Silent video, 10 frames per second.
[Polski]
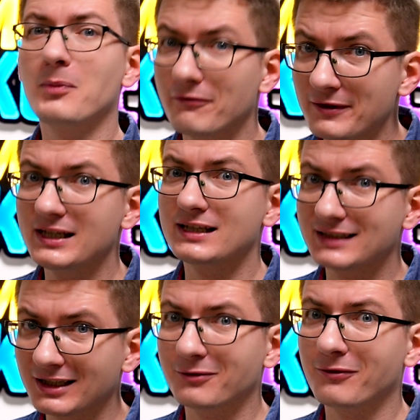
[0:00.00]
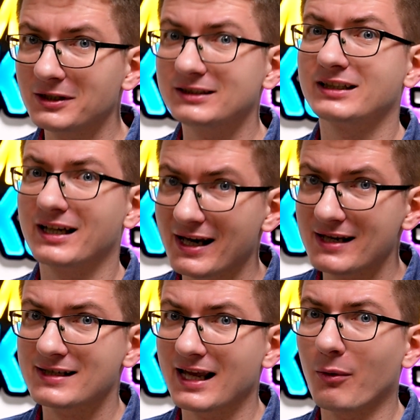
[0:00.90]
powinien zadowolić
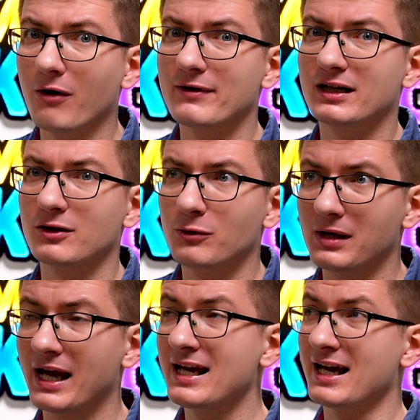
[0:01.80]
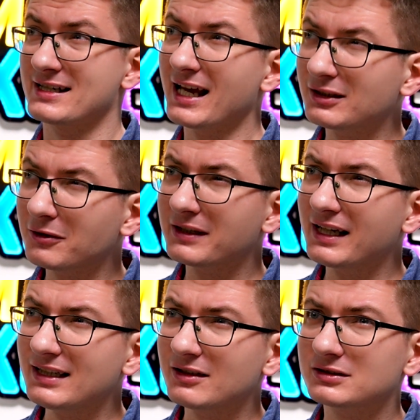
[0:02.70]
kryształowy król. Rzadko
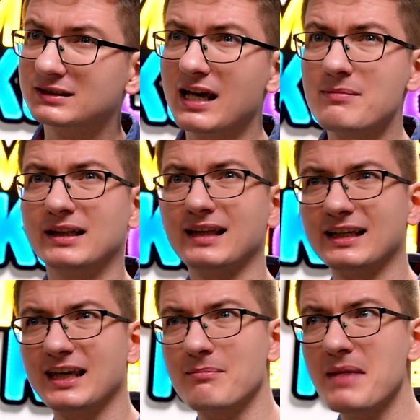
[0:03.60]
kiedy dostajemy takie